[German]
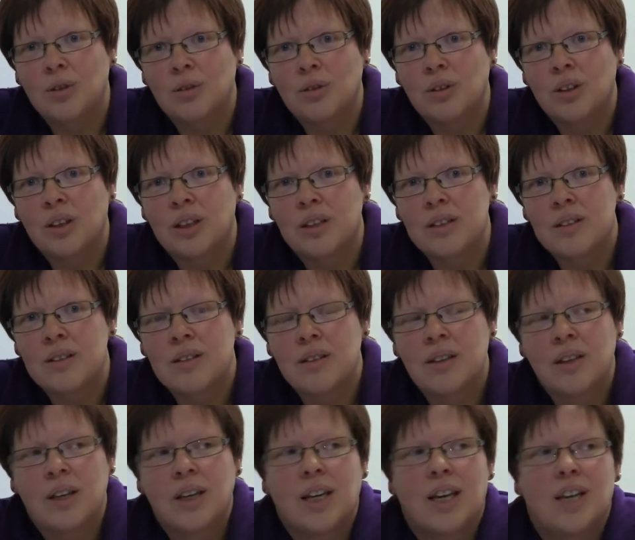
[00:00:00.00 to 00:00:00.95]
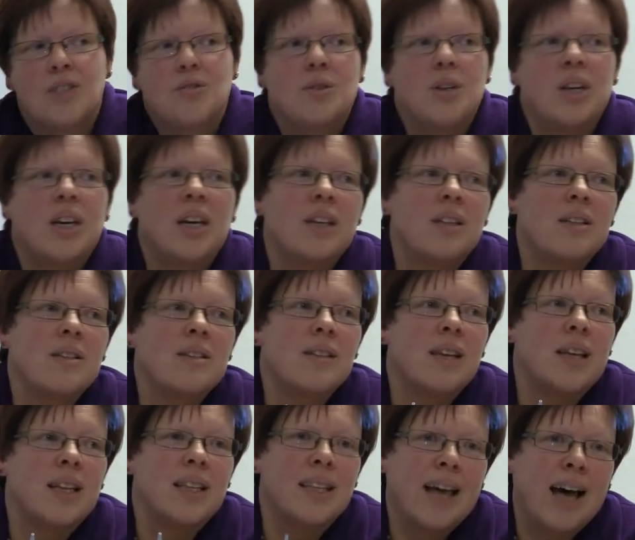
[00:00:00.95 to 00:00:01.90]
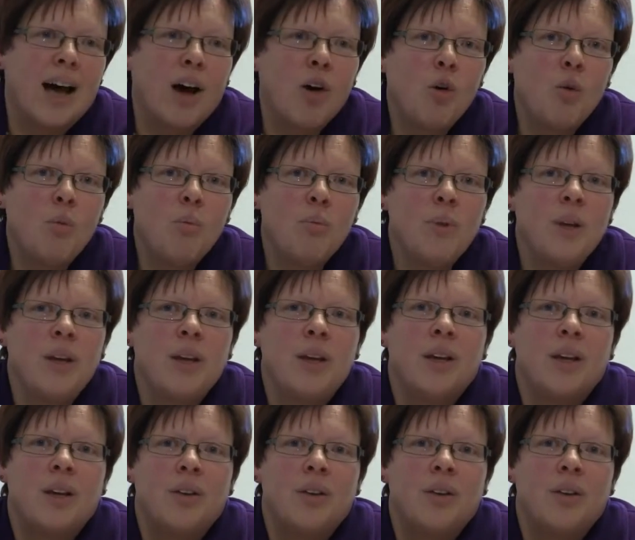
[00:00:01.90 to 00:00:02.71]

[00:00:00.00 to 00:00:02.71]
Kontext. Also da geht es darum,